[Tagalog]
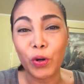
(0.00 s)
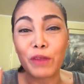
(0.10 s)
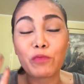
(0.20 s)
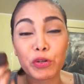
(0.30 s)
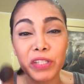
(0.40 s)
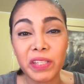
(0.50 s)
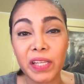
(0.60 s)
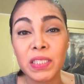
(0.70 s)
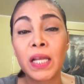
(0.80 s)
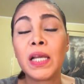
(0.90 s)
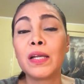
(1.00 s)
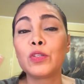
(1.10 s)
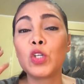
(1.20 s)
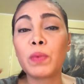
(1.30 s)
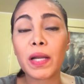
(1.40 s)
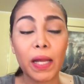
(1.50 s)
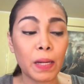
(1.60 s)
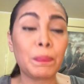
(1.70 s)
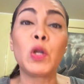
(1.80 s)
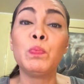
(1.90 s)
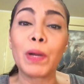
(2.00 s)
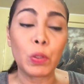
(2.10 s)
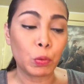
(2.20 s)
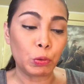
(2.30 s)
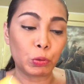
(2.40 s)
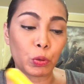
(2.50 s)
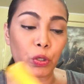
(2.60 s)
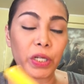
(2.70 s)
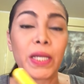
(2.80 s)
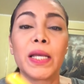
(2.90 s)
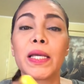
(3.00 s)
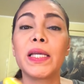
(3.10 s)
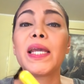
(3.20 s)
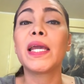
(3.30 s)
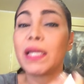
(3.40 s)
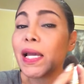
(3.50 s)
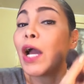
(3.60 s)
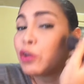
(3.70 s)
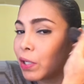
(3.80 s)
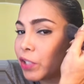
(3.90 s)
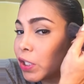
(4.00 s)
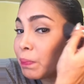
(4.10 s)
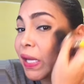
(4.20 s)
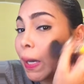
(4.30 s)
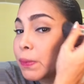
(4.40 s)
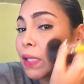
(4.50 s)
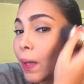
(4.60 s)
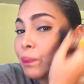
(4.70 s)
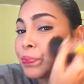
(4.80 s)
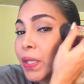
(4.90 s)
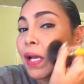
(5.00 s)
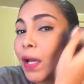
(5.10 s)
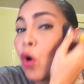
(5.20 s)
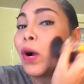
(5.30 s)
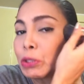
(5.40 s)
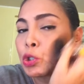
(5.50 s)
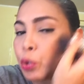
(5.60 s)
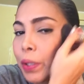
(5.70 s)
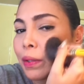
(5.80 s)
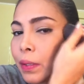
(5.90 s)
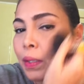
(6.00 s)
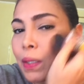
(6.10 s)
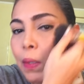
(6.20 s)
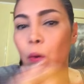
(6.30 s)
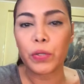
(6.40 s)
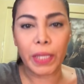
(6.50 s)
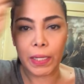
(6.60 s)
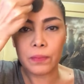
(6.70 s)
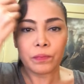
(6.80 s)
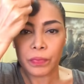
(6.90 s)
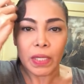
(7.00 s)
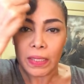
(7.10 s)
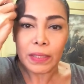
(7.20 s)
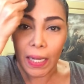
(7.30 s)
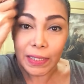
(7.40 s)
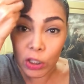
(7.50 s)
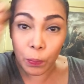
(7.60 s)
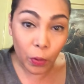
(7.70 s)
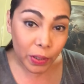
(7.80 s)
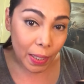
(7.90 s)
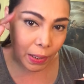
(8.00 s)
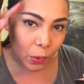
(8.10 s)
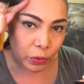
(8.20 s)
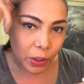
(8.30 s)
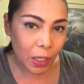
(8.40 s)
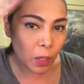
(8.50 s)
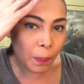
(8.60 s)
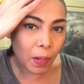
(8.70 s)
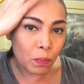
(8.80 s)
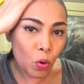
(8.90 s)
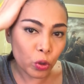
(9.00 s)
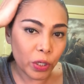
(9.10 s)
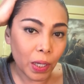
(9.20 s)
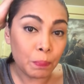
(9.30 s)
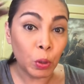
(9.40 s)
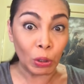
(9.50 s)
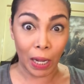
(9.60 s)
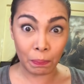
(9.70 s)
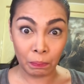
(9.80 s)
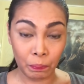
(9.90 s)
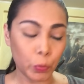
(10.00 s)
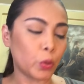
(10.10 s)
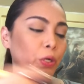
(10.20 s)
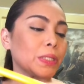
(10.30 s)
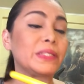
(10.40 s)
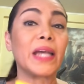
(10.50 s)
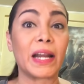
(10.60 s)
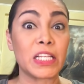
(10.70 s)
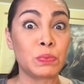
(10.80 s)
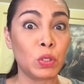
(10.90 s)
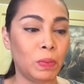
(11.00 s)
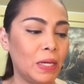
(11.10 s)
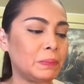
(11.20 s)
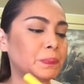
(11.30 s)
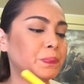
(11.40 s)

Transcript: o ng 40 days, hindi naman kailangan ng palumpalong contour. I- iayon lang din ang makeup sa okasyon. Okay? Dito po, nilalagyan ko din lang pag ang buhok nyo naka-pull up or Taras Vulva